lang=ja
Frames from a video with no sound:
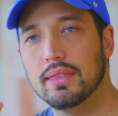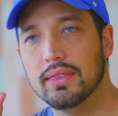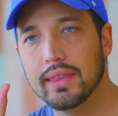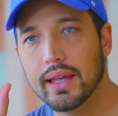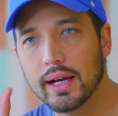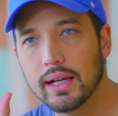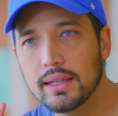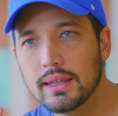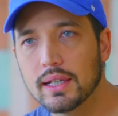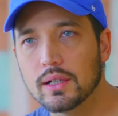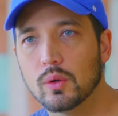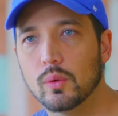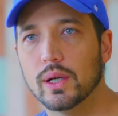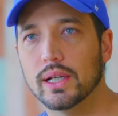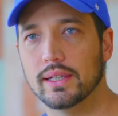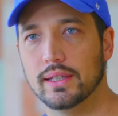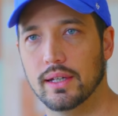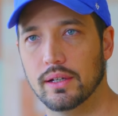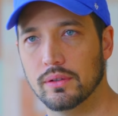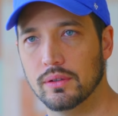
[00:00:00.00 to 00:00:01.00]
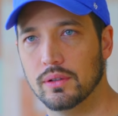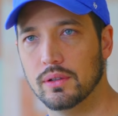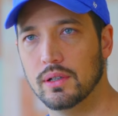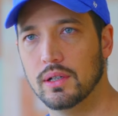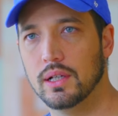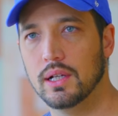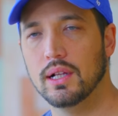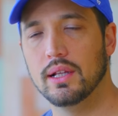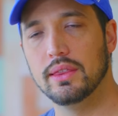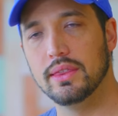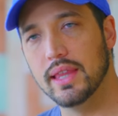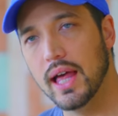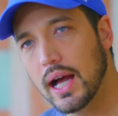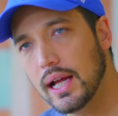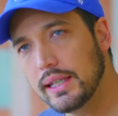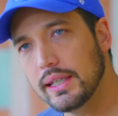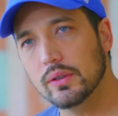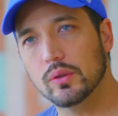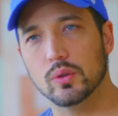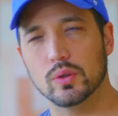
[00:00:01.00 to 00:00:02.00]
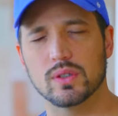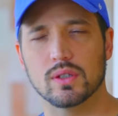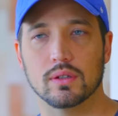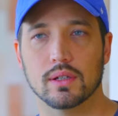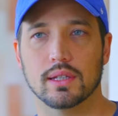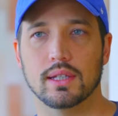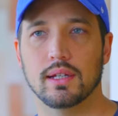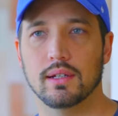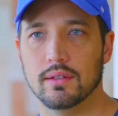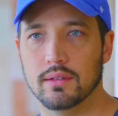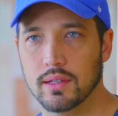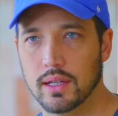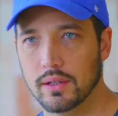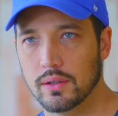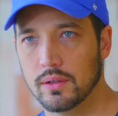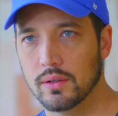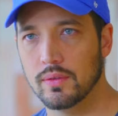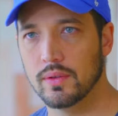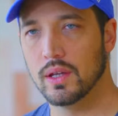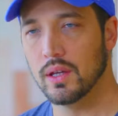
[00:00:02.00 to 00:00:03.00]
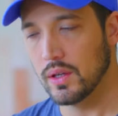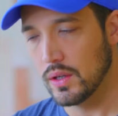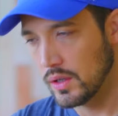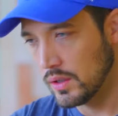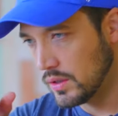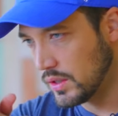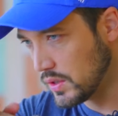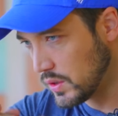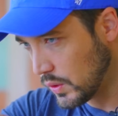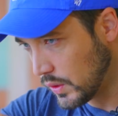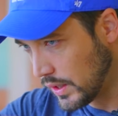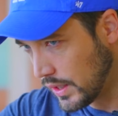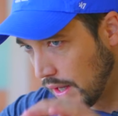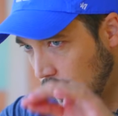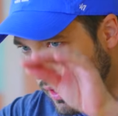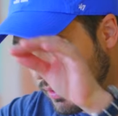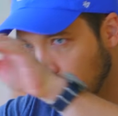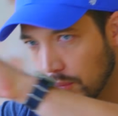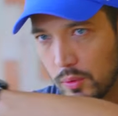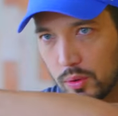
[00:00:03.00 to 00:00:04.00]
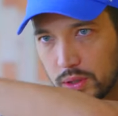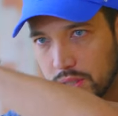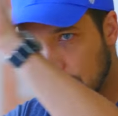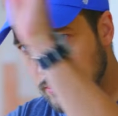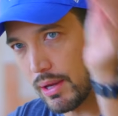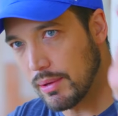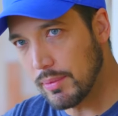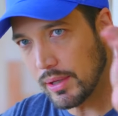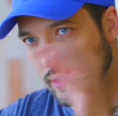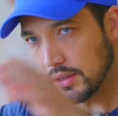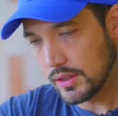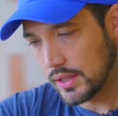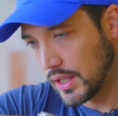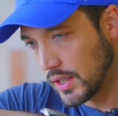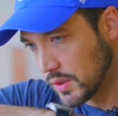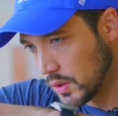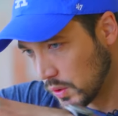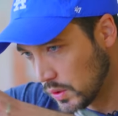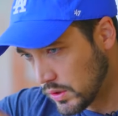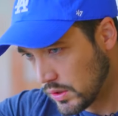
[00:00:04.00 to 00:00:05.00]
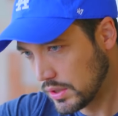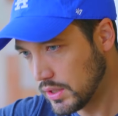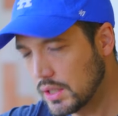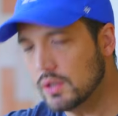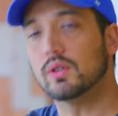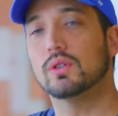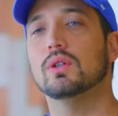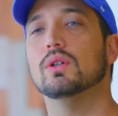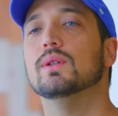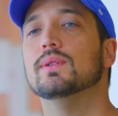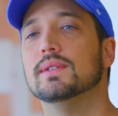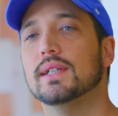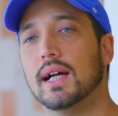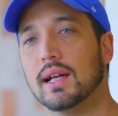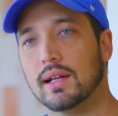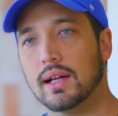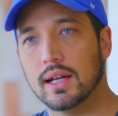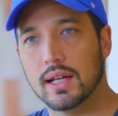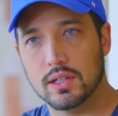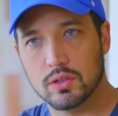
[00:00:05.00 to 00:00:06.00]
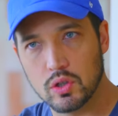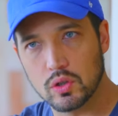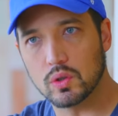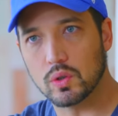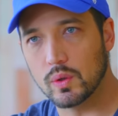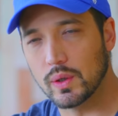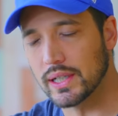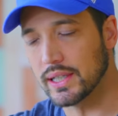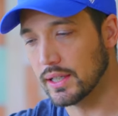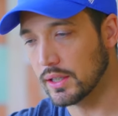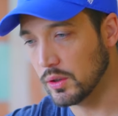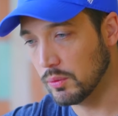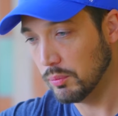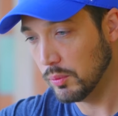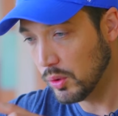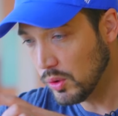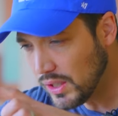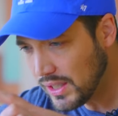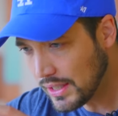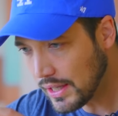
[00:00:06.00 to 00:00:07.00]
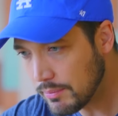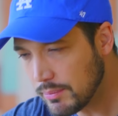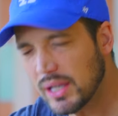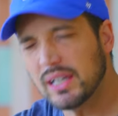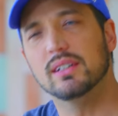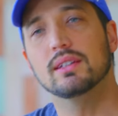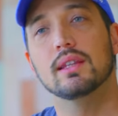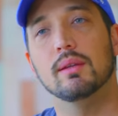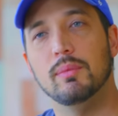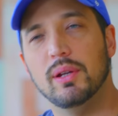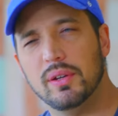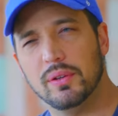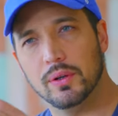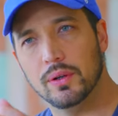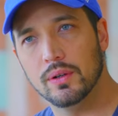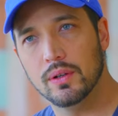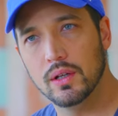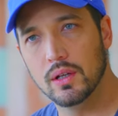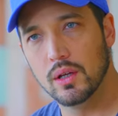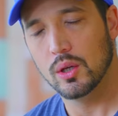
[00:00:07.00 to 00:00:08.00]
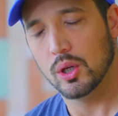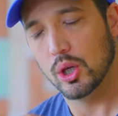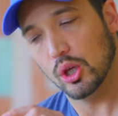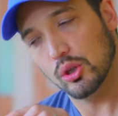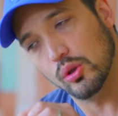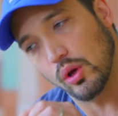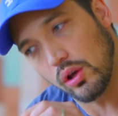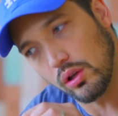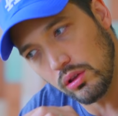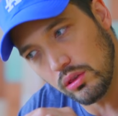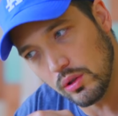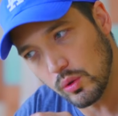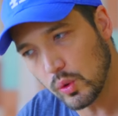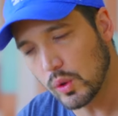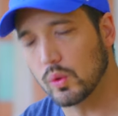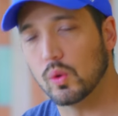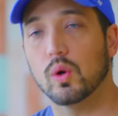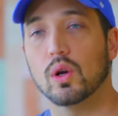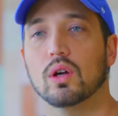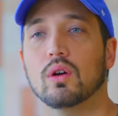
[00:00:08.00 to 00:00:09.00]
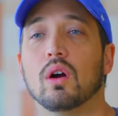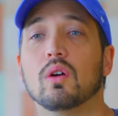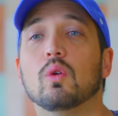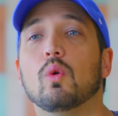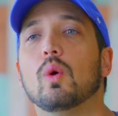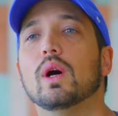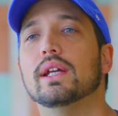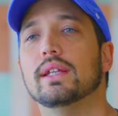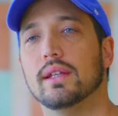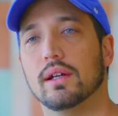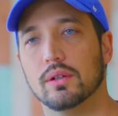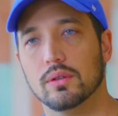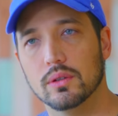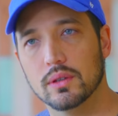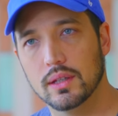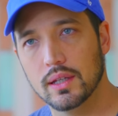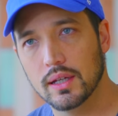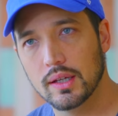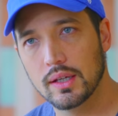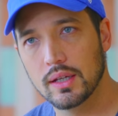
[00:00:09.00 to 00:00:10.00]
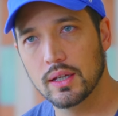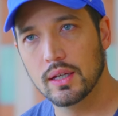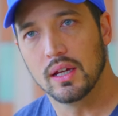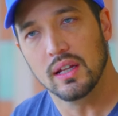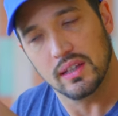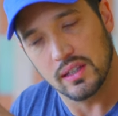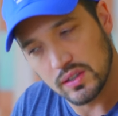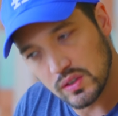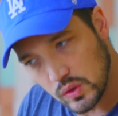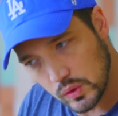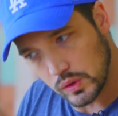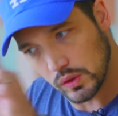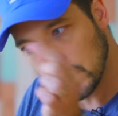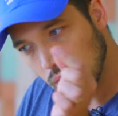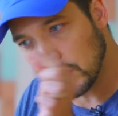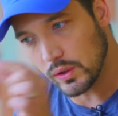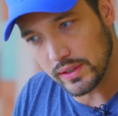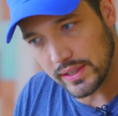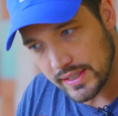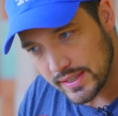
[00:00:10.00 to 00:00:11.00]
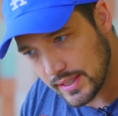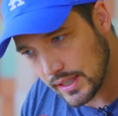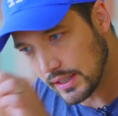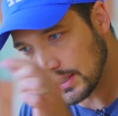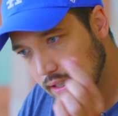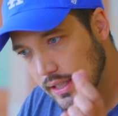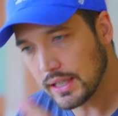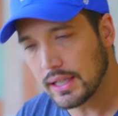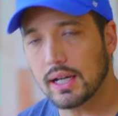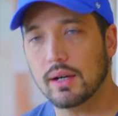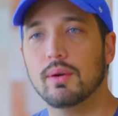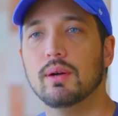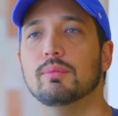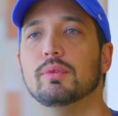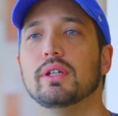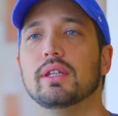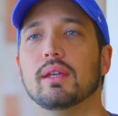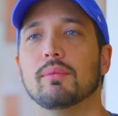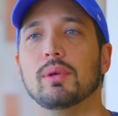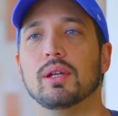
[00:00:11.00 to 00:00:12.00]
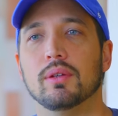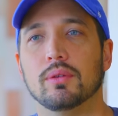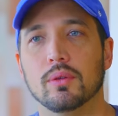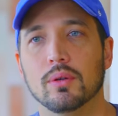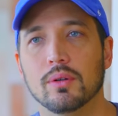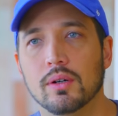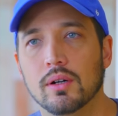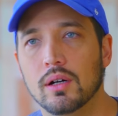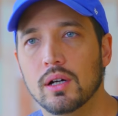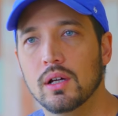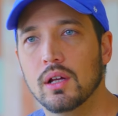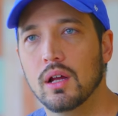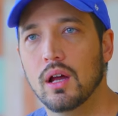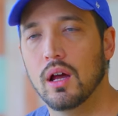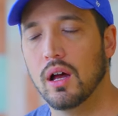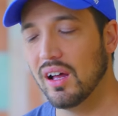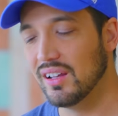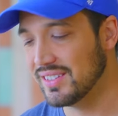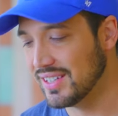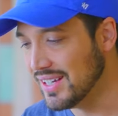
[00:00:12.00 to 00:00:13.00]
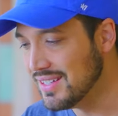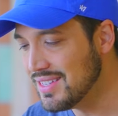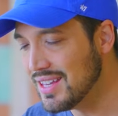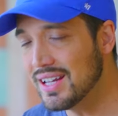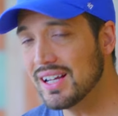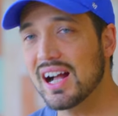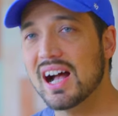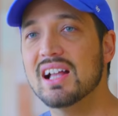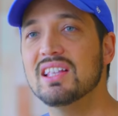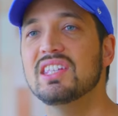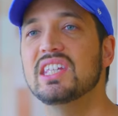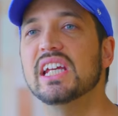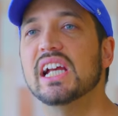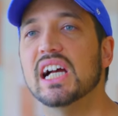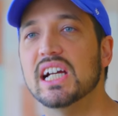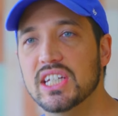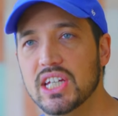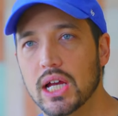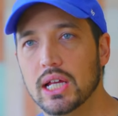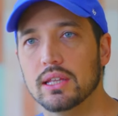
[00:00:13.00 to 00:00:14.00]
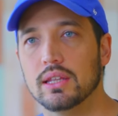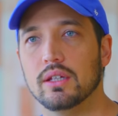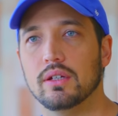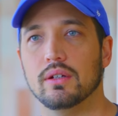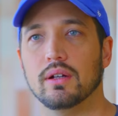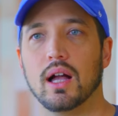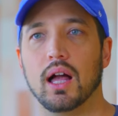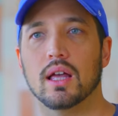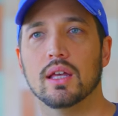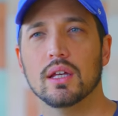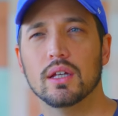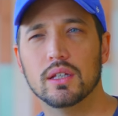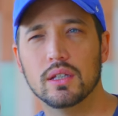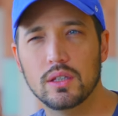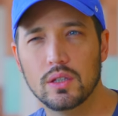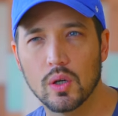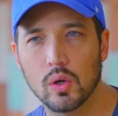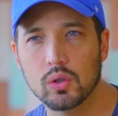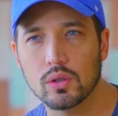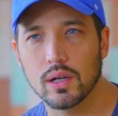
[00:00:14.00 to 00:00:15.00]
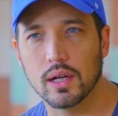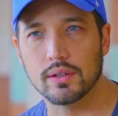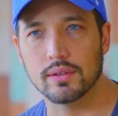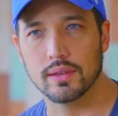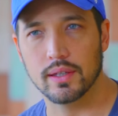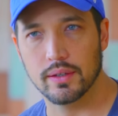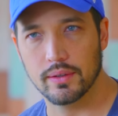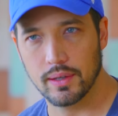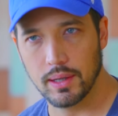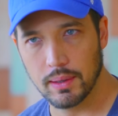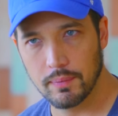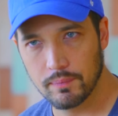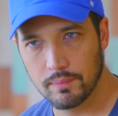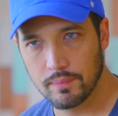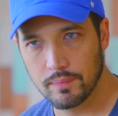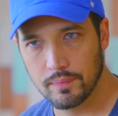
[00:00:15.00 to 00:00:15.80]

なんで怖いんだろう、何を恐れているんだろう。でそれがもう1枚めくったらその次の恐怖があるからちょっと怖いんだけど、もう1回めくってみるの。いやなんで俺これが怖いんだろうって。でそれを 2,3 回皮むいてみると、あ全然勘違いじゃんっていうのがよくあるんだよね。